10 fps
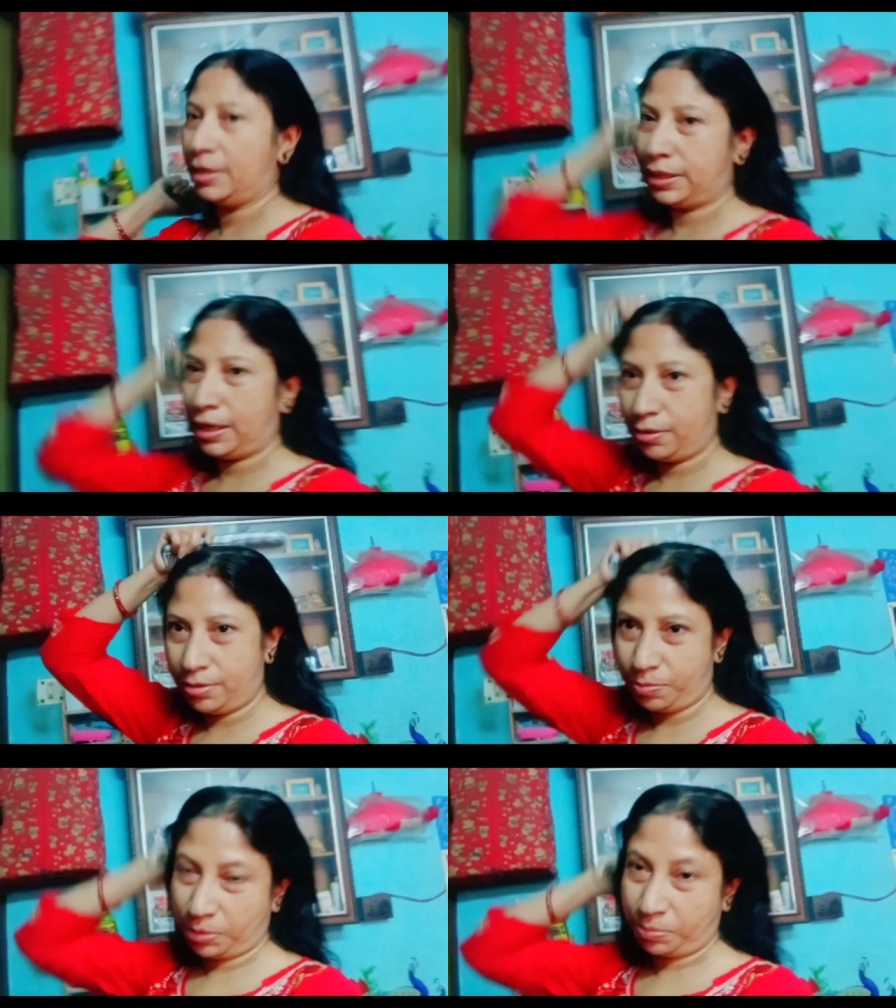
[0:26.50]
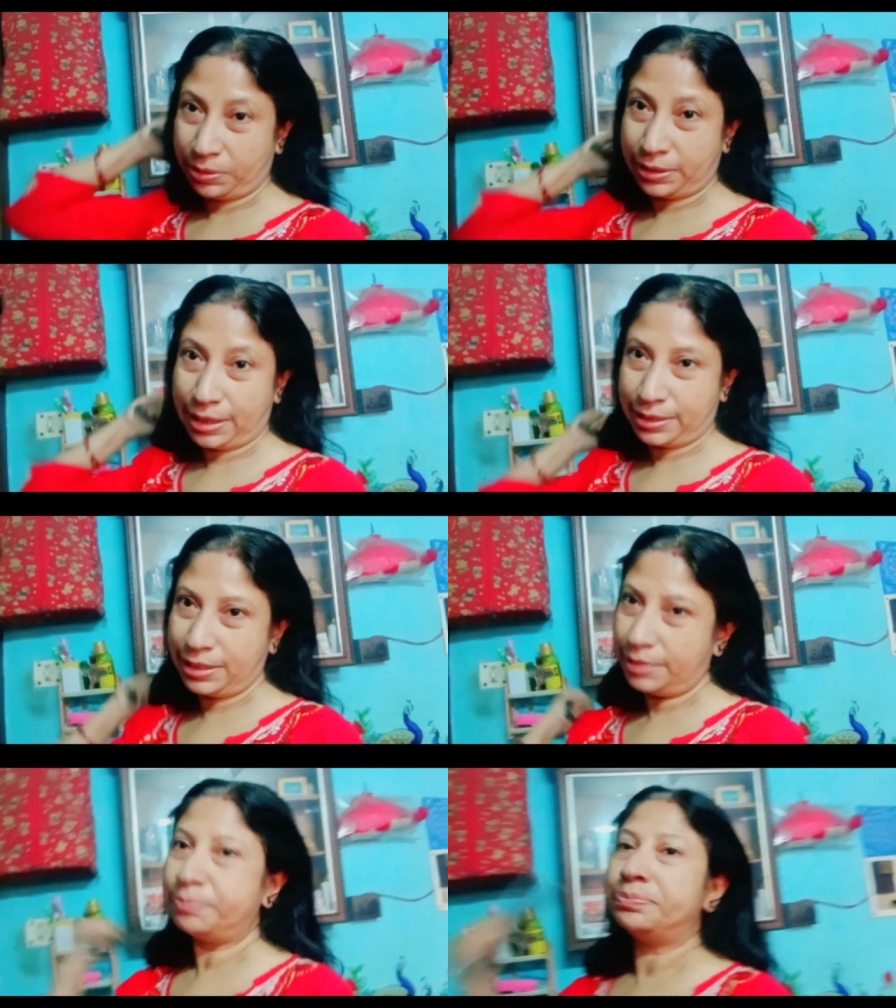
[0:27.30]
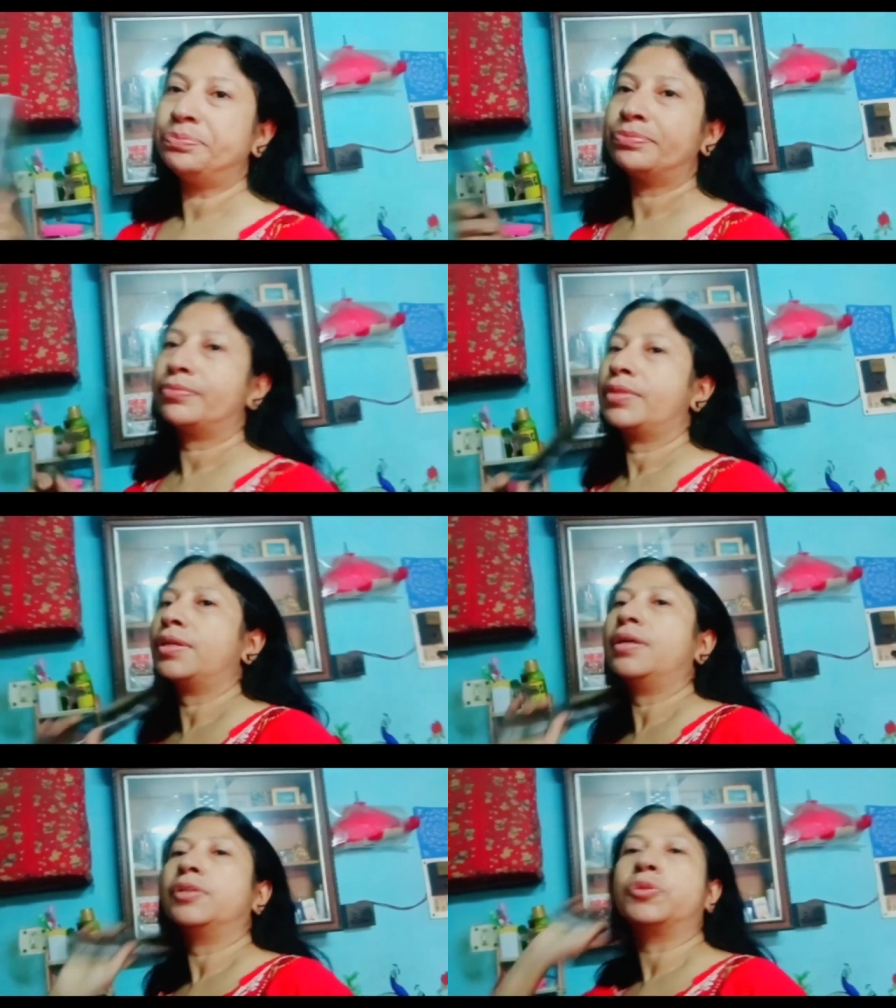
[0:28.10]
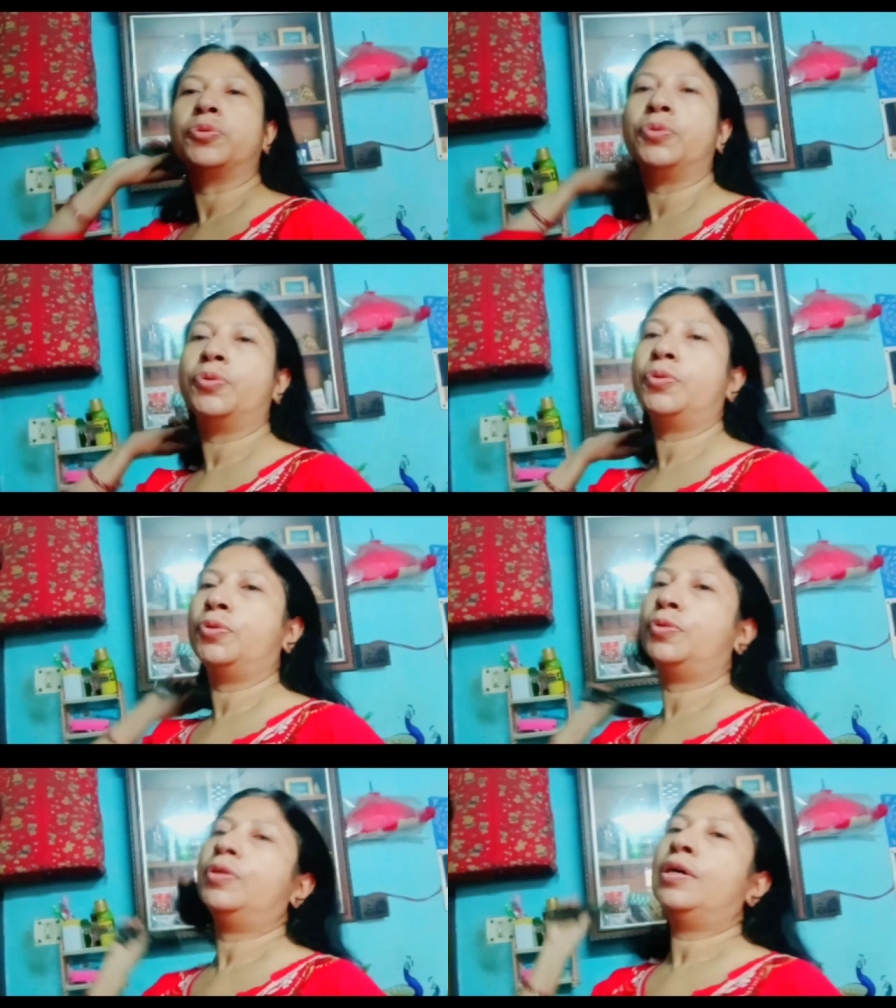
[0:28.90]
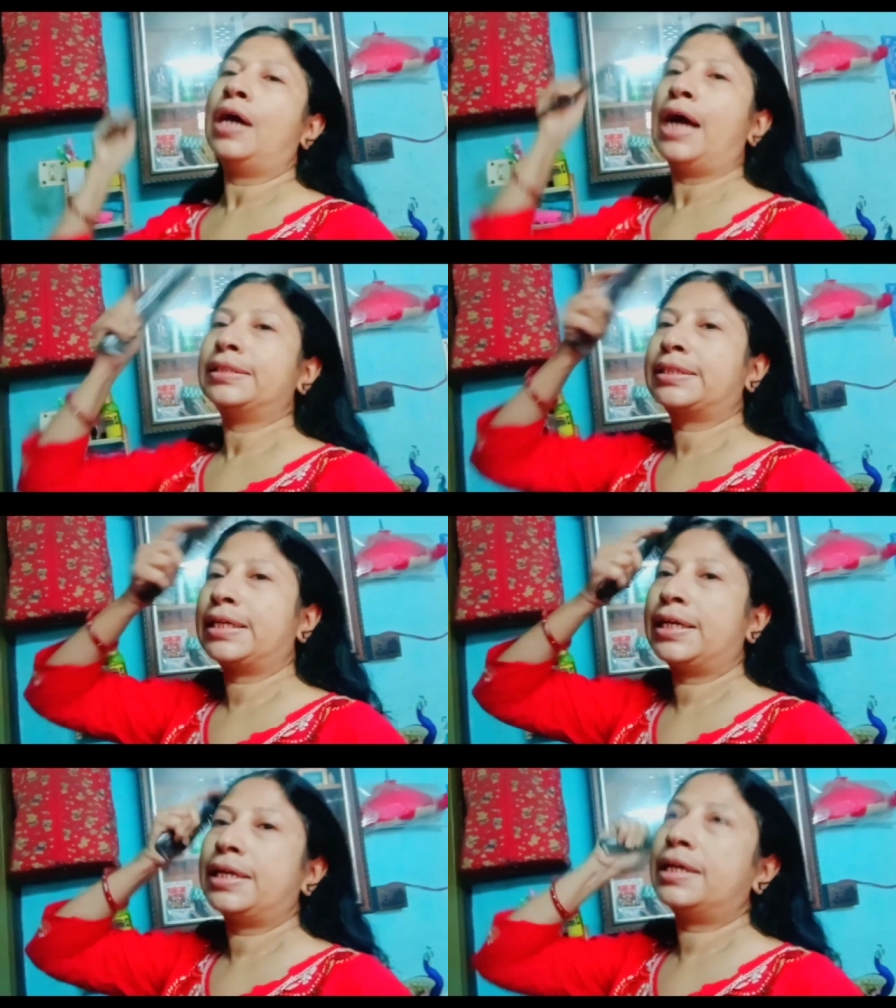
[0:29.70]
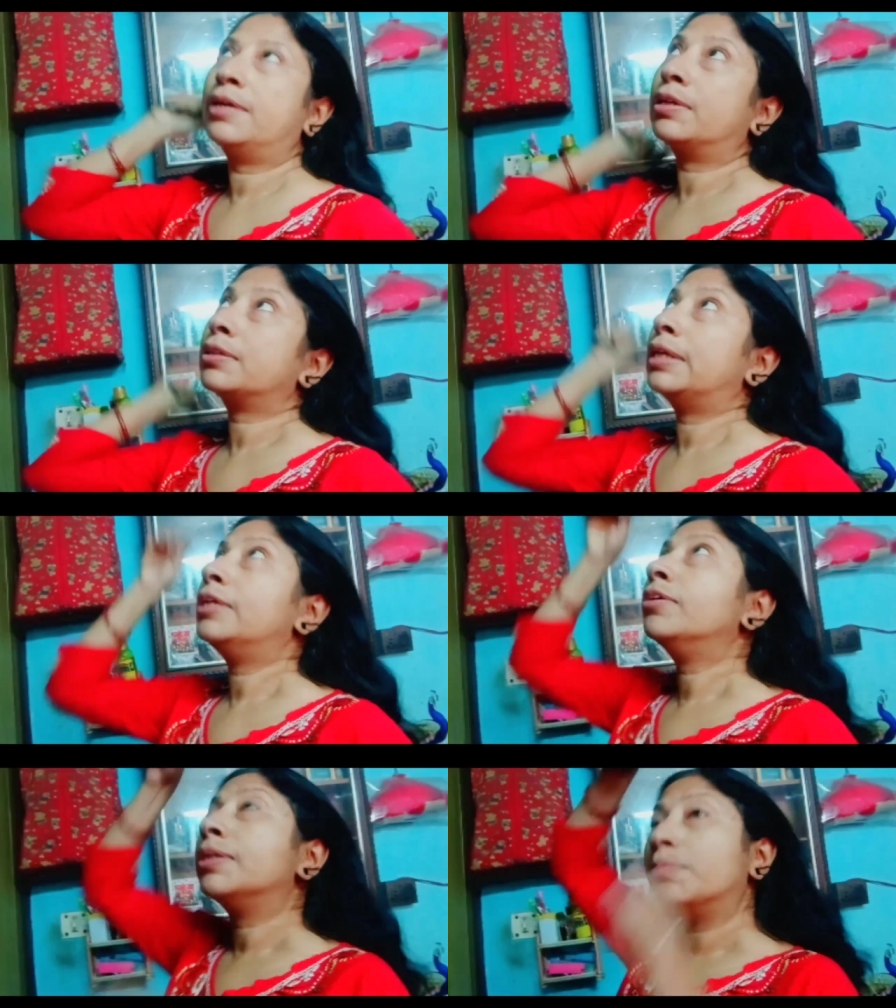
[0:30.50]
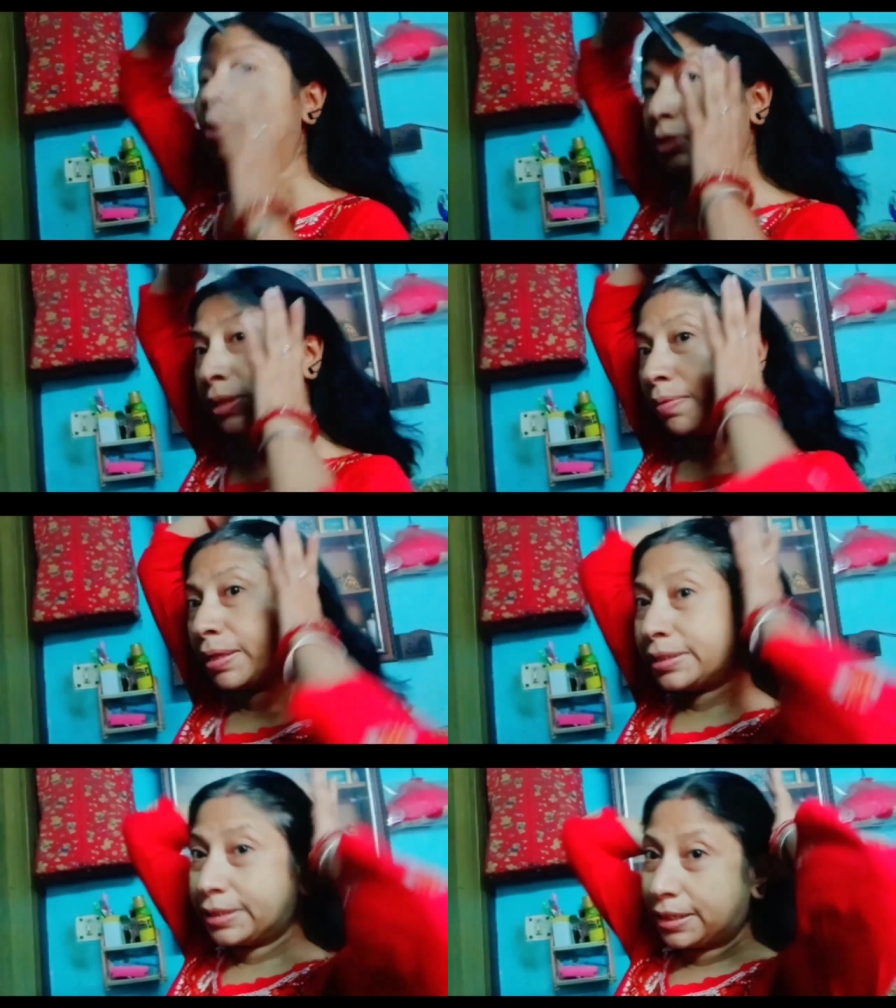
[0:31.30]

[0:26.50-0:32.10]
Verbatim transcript: দেখো মোটামুটি রেডি তো আজকে দেরি হয়ে যাবে দশটা বাজছে